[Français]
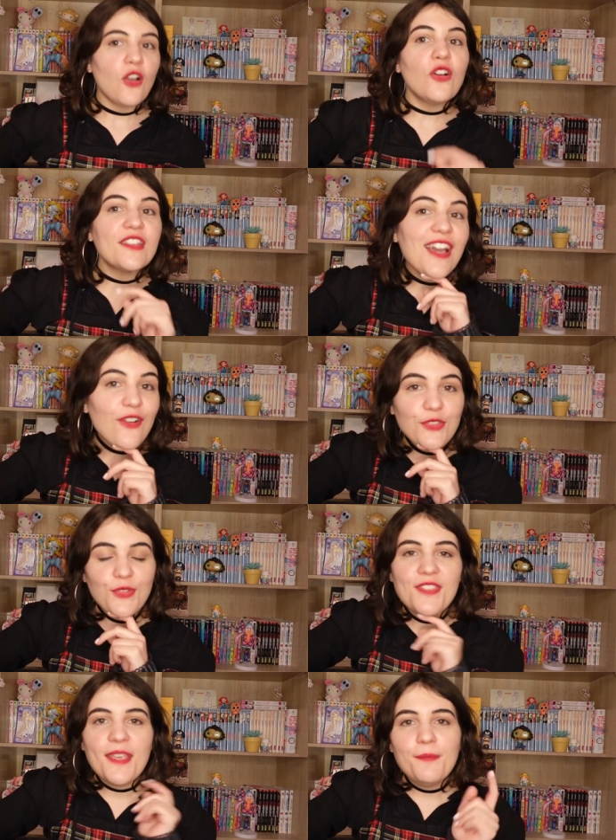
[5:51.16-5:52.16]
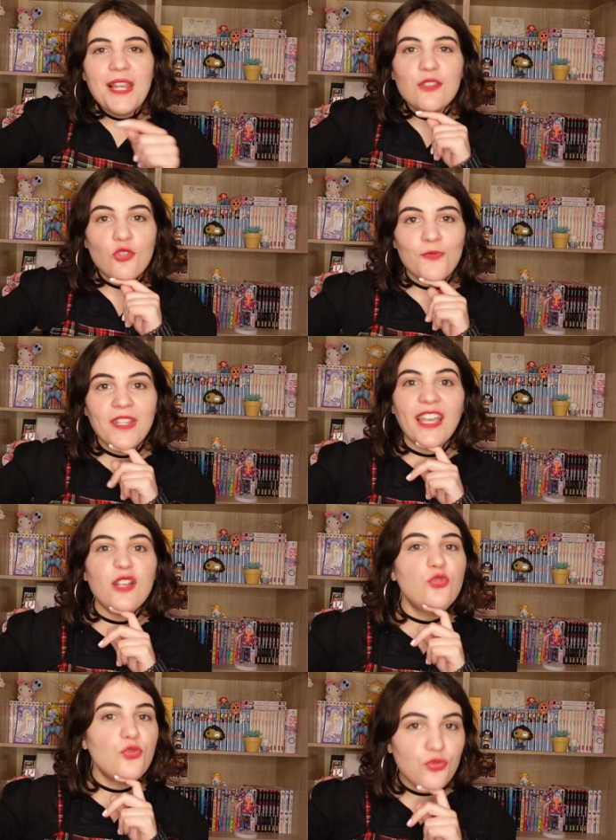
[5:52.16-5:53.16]
En 42e place, je
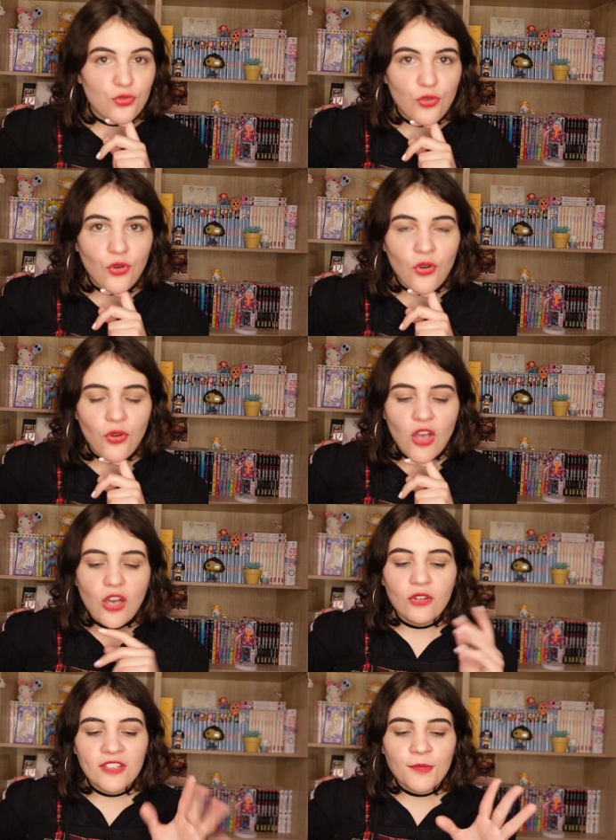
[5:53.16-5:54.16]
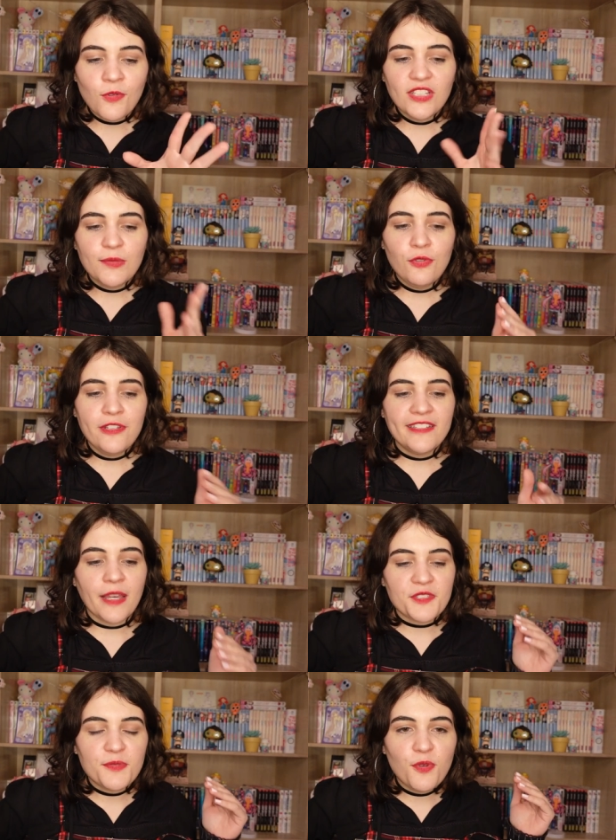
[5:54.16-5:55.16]
mettrais Cusco. Honnêtement, au début, il était
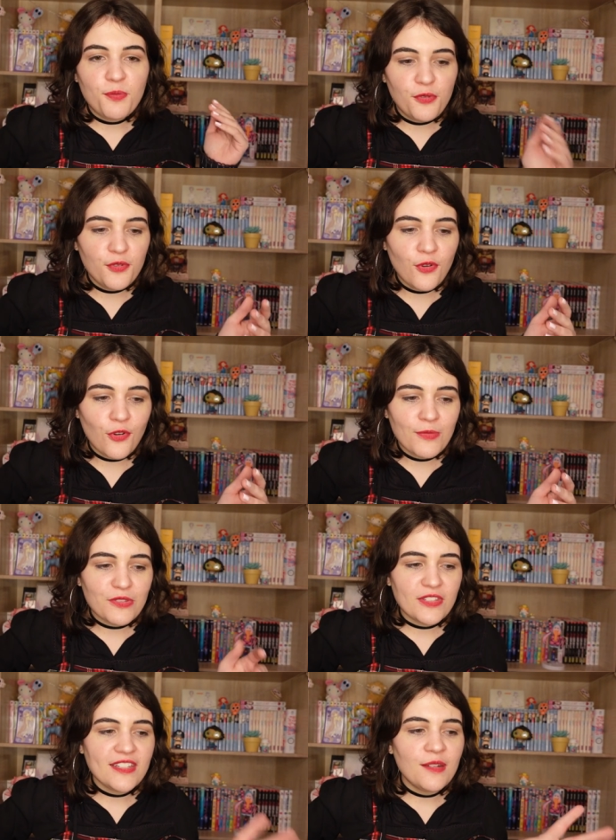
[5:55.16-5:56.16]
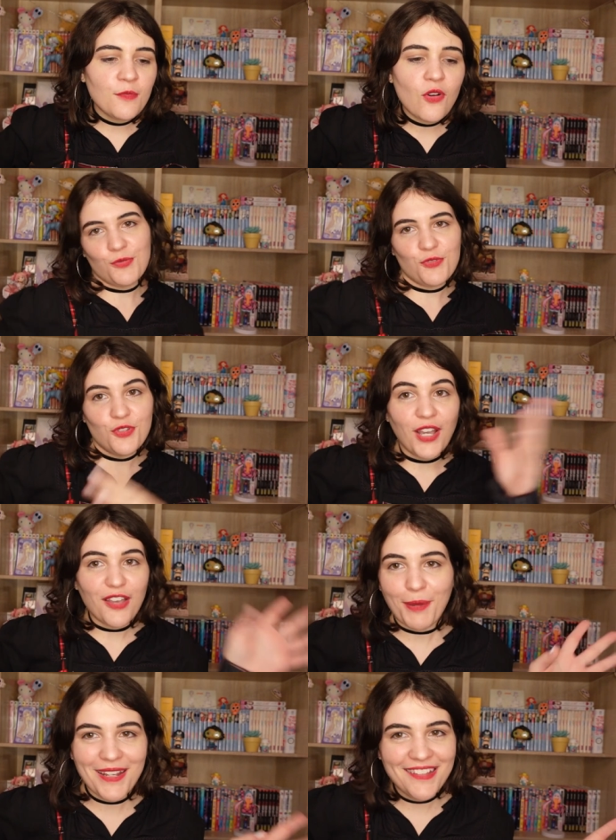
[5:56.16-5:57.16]
un petit peu plus haut, mais finalement, je me suis
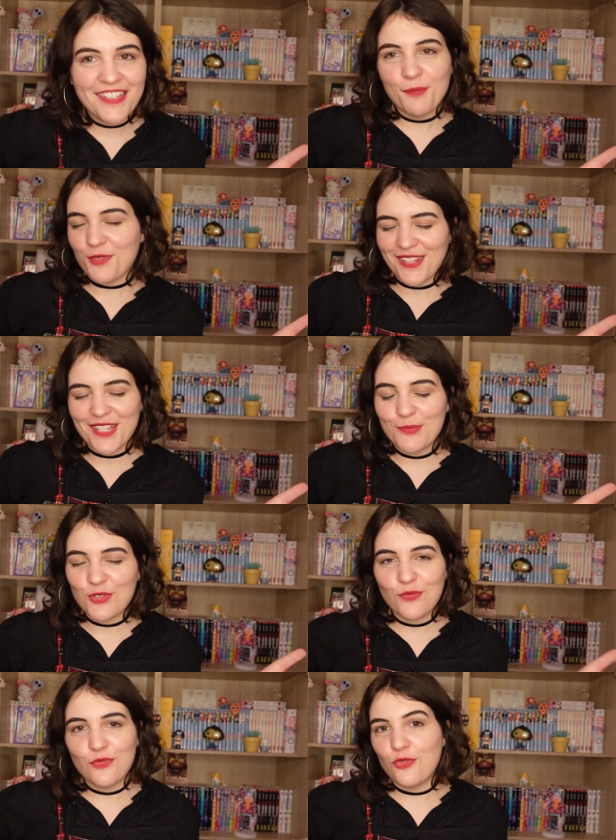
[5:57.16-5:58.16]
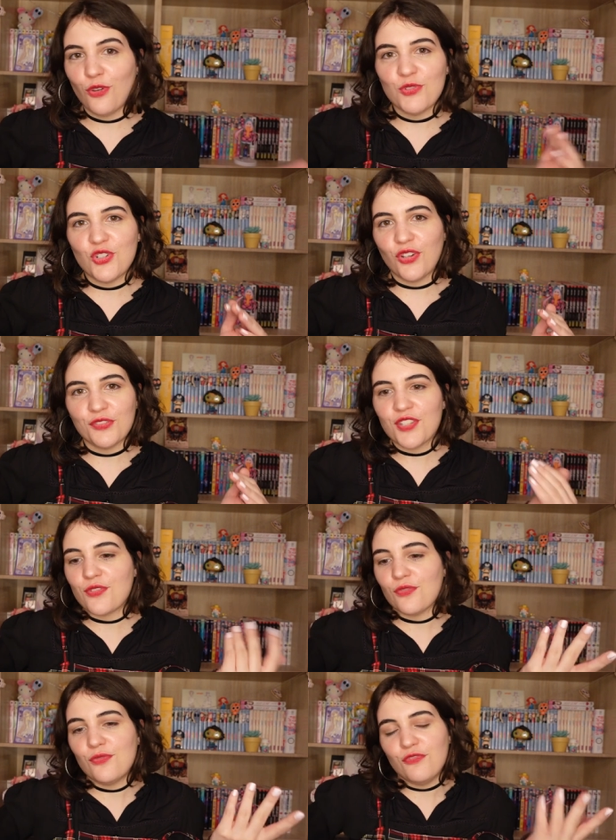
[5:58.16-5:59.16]
grave pris la tête pour ce classement, je vous jure, mais je l'ai
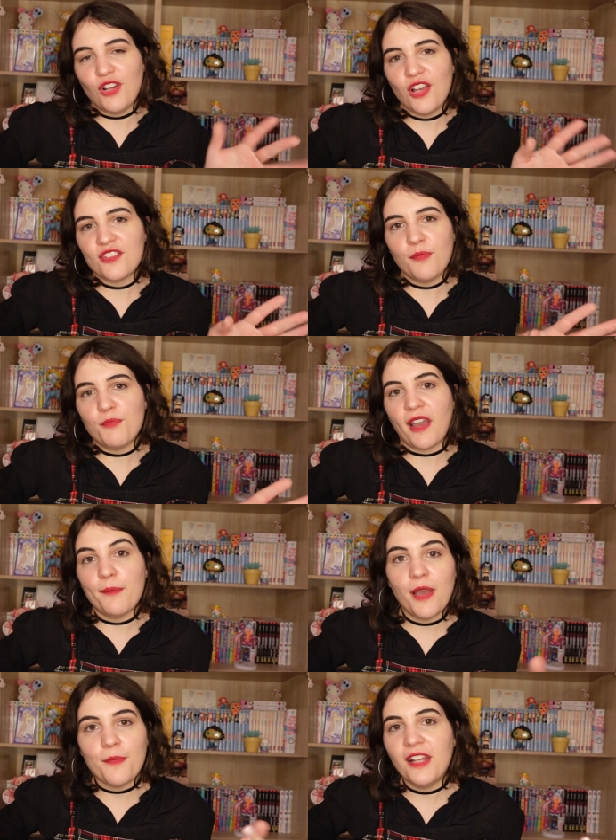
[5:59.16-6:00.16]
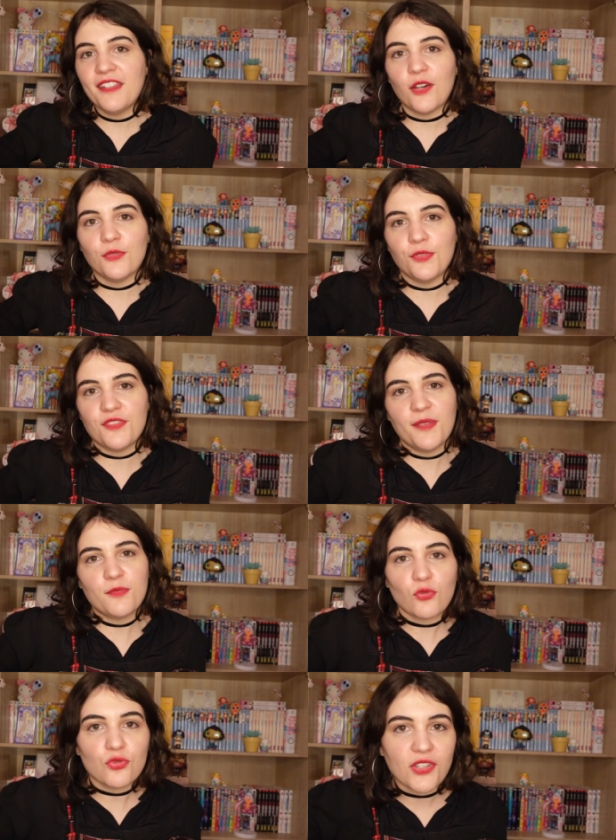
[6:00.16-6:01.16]
redescendu. Voilà, ça me paraît pas mal. 42
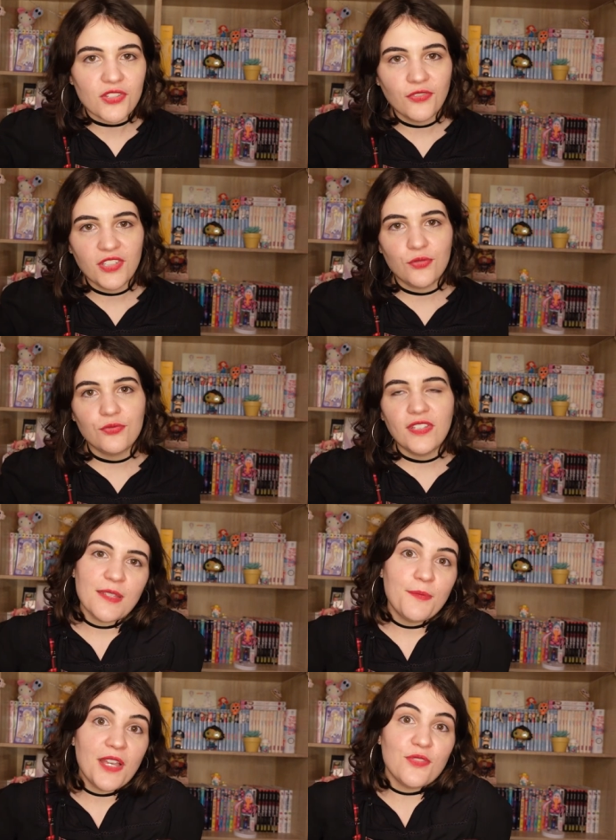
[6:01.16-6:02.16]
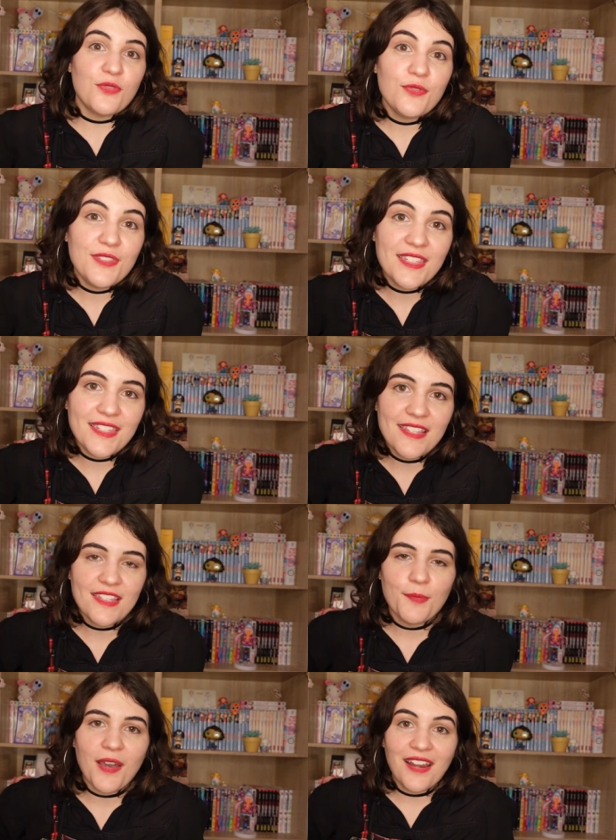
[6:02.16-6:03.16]
ème sur 60, écoutez. C'est pas The Disney,
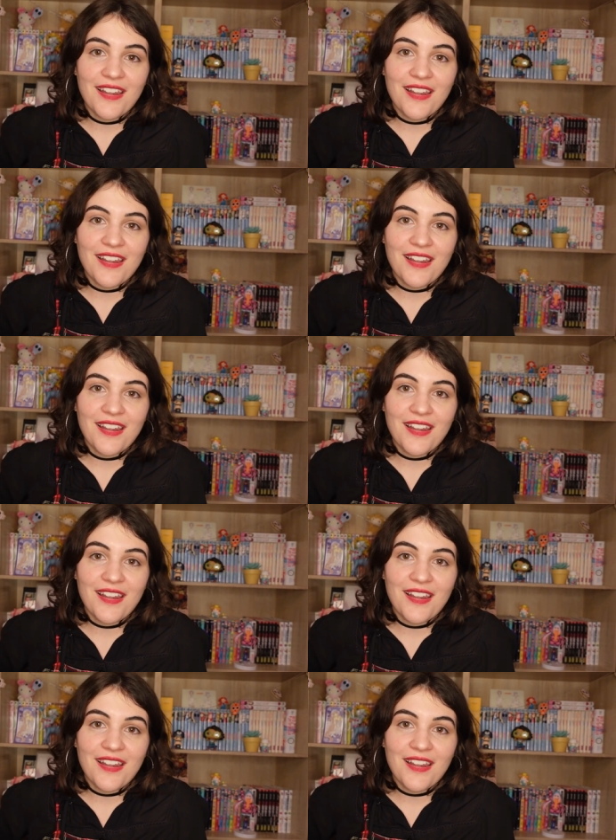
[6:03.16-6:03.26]
c'est pas un